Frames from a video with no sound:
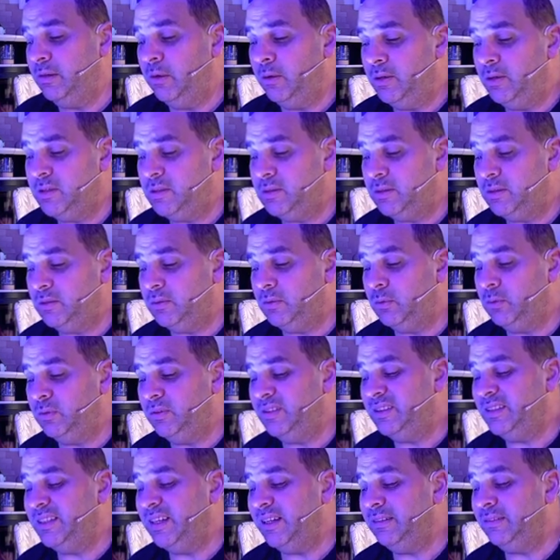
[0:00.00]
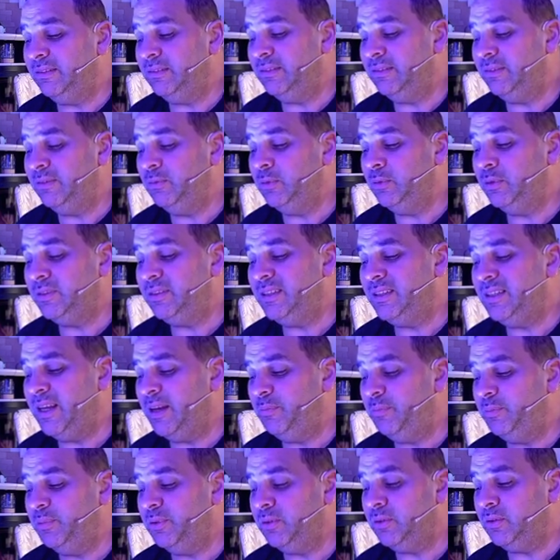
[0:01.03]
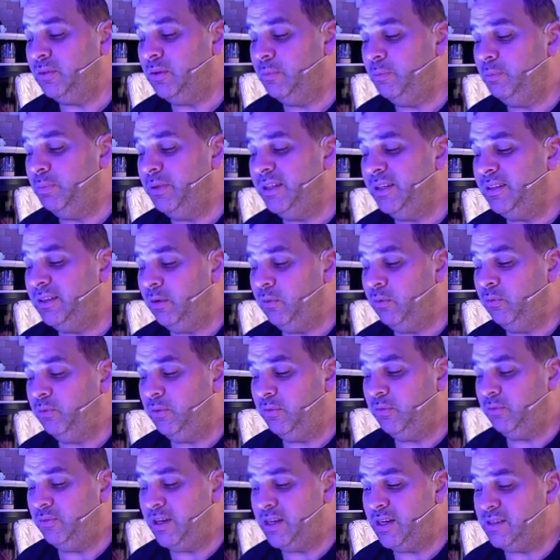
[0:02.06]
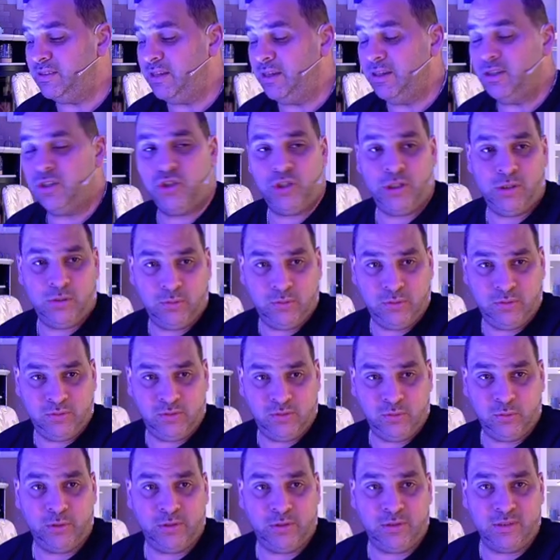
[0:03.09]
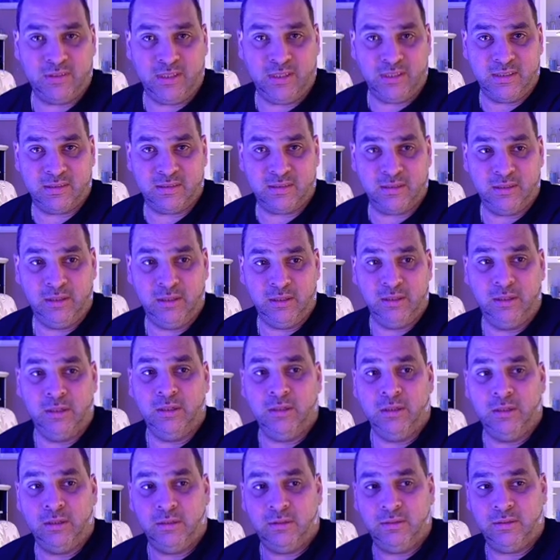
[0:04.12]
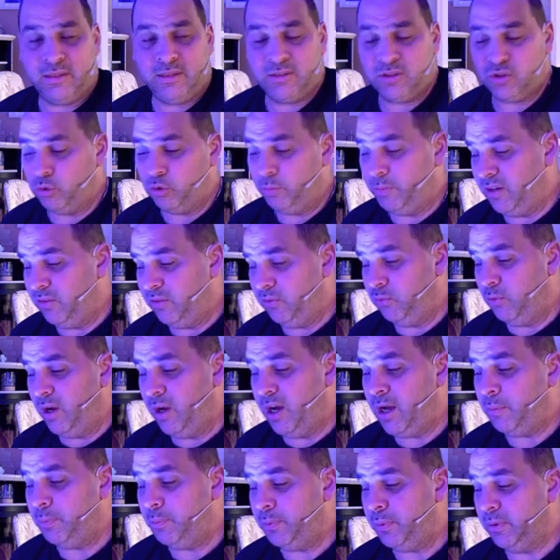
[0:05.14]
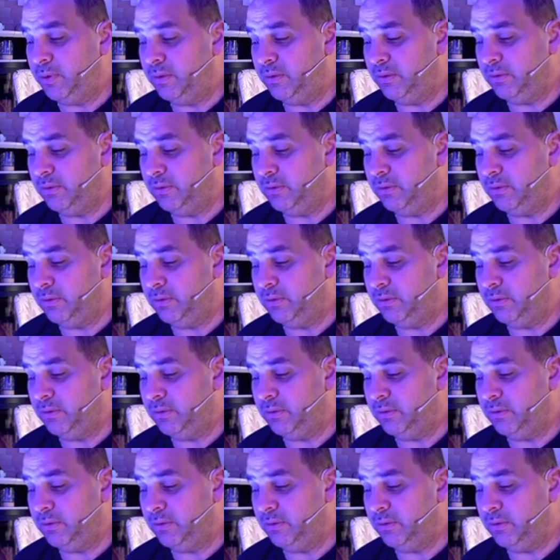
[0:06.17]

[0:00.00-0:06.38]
leuchtet und dann wird die Lampe komplett auf Werkseinstellung zurückgesetzt. Das schon mal vorab.